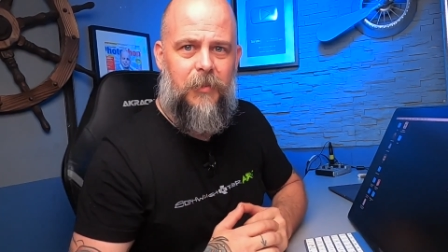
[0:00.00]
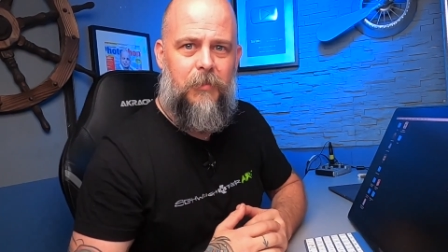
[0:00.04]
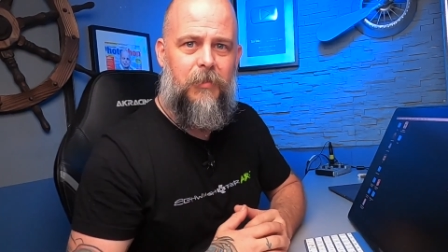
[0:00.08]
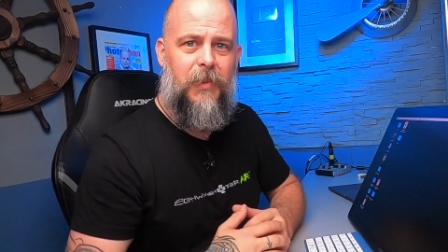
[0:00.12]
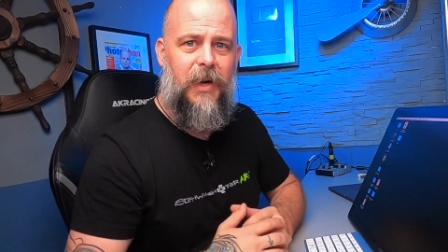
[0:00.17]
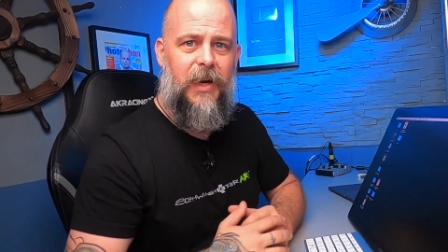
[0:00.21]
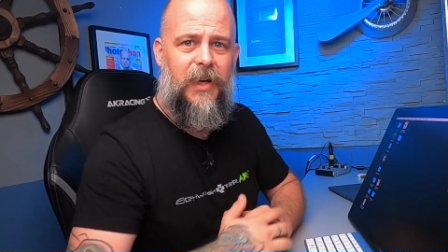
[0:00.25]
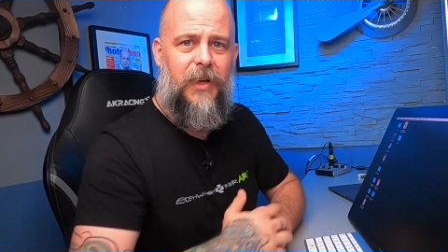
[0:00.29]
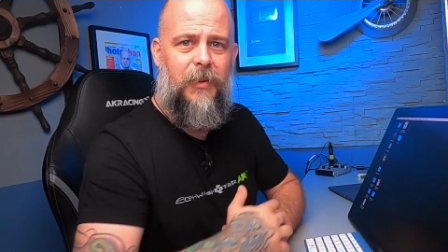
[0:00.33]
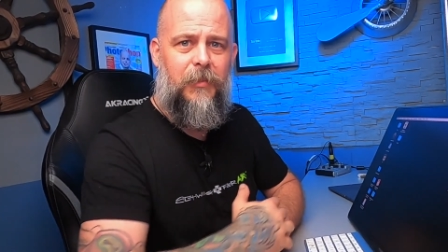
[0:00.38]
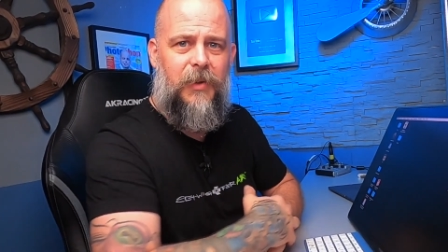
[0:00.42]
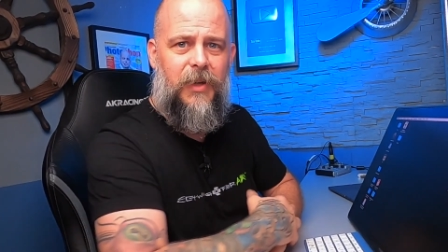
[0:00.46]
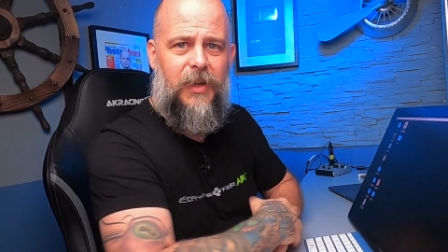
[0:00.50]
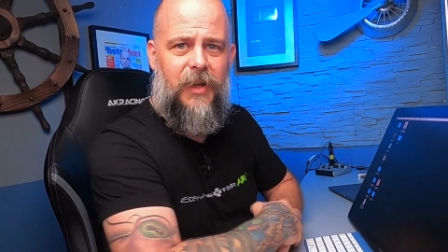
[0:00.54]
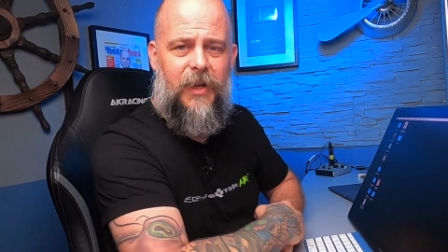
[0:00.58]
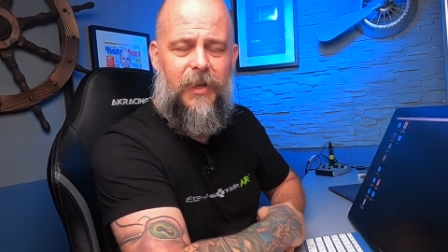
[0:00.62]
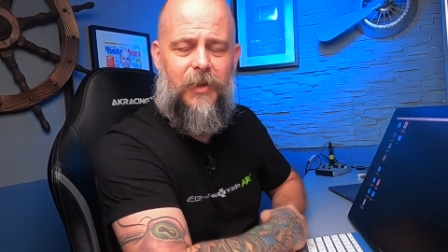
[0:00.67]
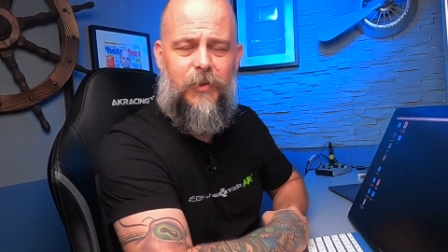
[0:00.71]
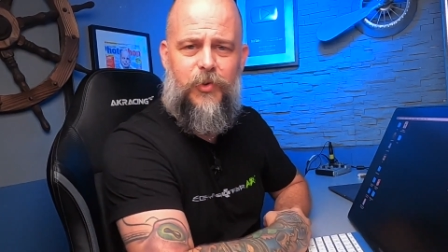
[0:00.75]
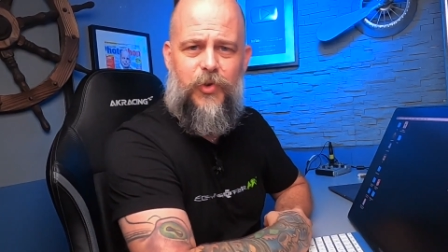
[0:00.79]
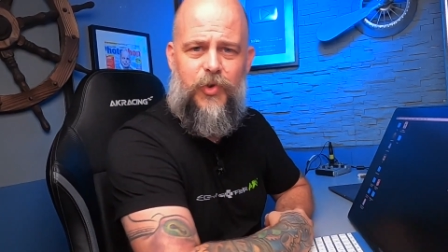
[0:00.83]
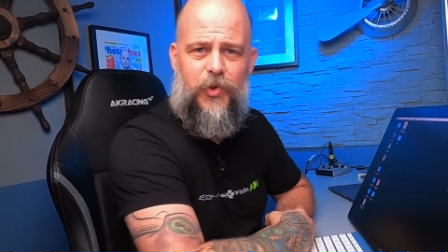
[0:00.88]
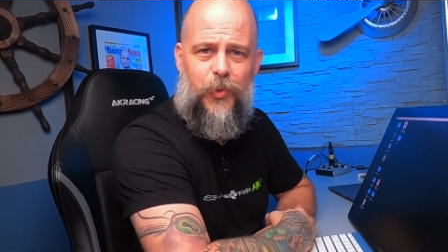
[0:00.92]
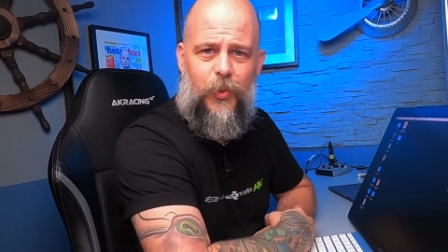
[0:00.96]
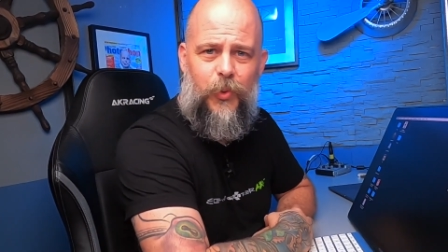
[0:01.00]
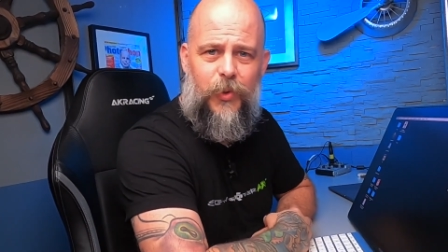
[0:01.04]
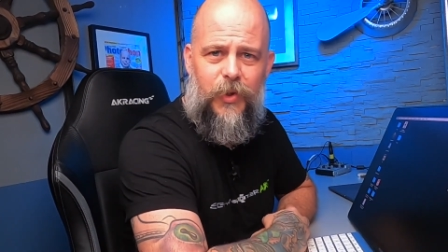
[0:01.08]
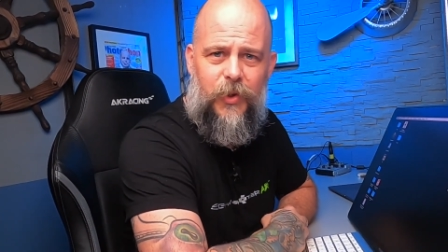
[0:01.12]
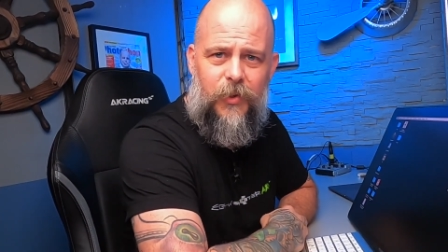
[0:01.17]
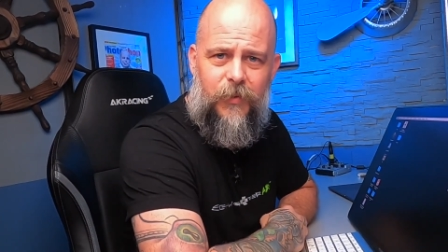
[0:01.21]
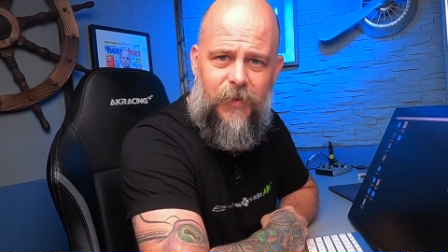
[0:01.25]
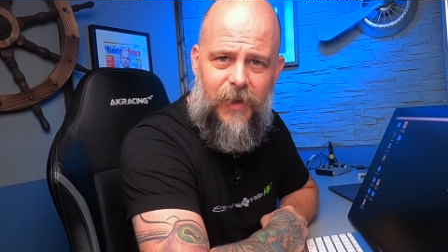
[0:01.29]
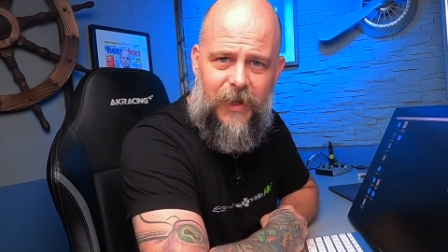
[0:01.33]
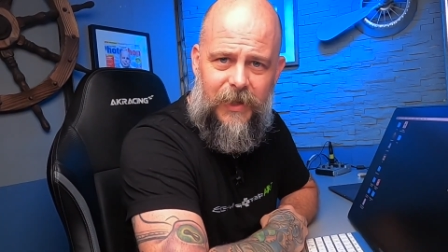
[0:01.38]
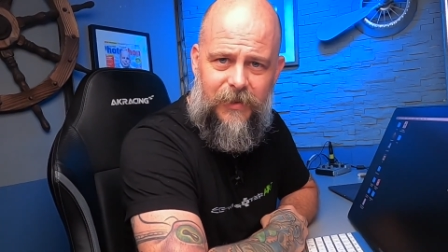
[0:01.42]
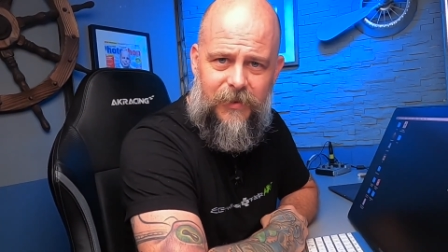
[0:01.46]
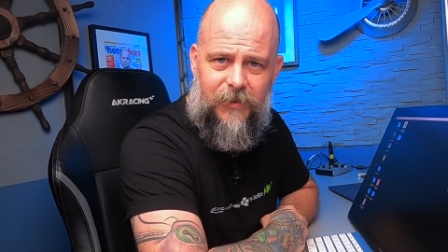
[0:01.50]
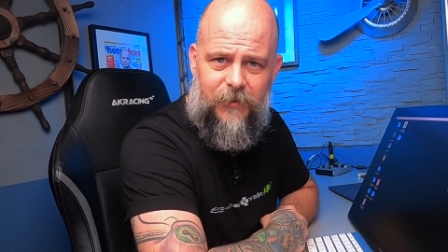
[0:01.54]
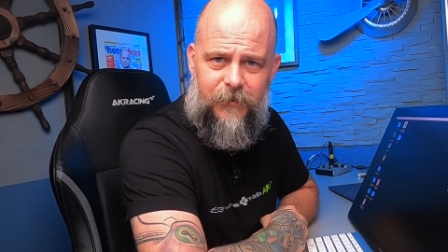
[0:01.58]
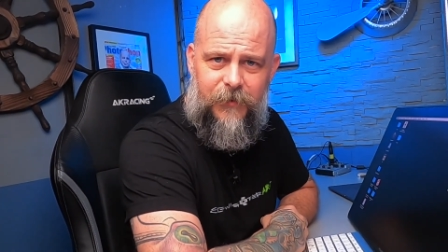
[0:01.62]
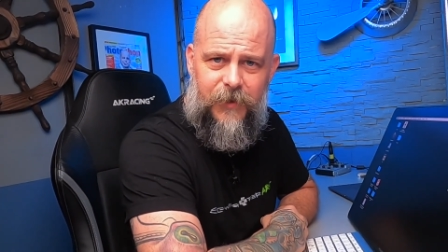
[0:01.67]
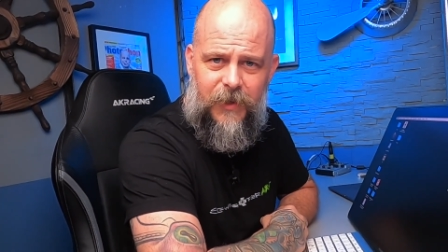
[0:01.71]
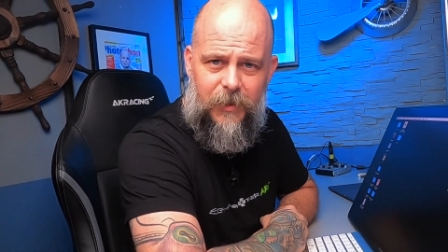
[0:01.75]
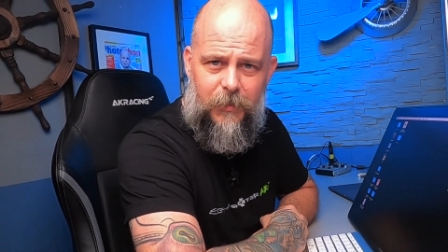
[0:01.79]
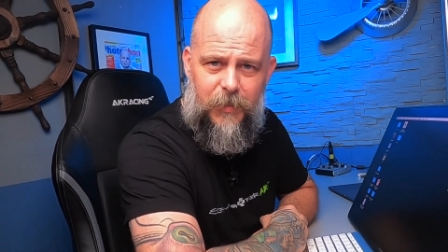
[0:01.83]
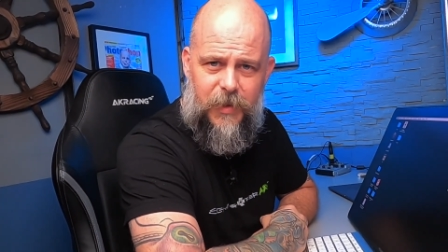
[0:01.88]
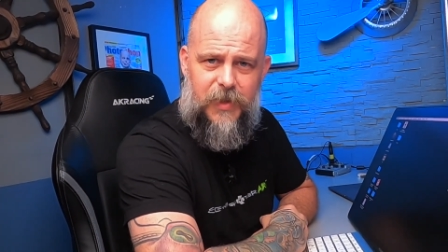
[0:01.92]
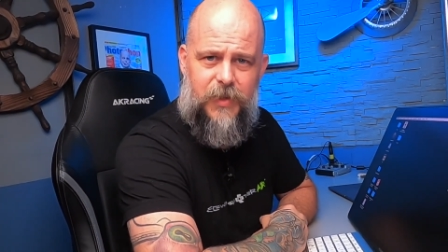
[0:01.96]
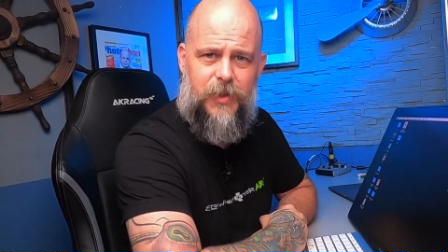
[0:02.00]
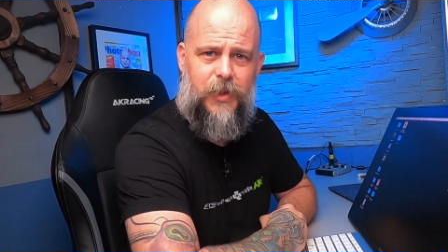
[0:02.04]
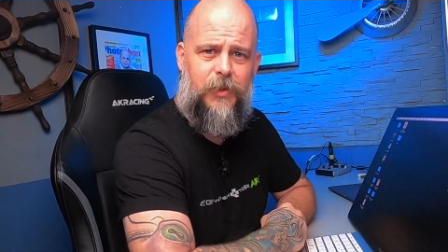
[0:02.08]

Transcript: meinem kleinen Studio weiter filmen,